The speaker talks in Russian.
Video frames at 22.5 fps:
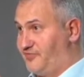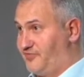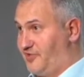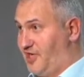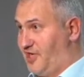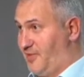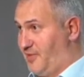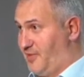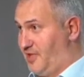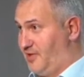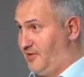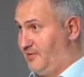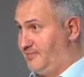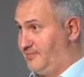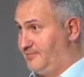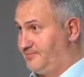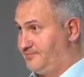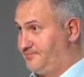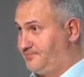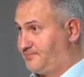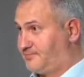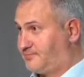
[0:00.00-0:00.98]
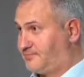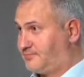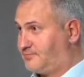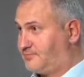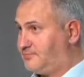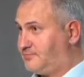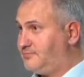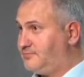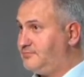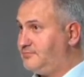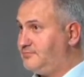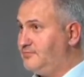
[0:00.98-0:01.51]
времени.
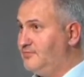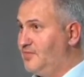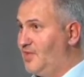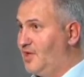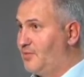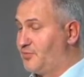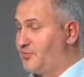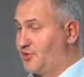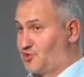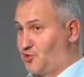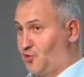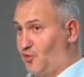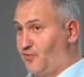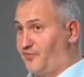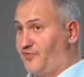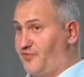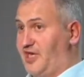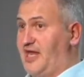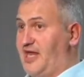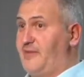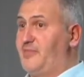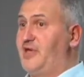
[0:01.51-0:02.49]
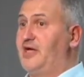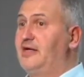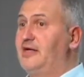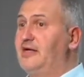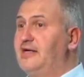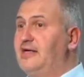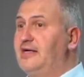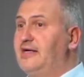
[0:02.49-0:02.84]
Пришло время,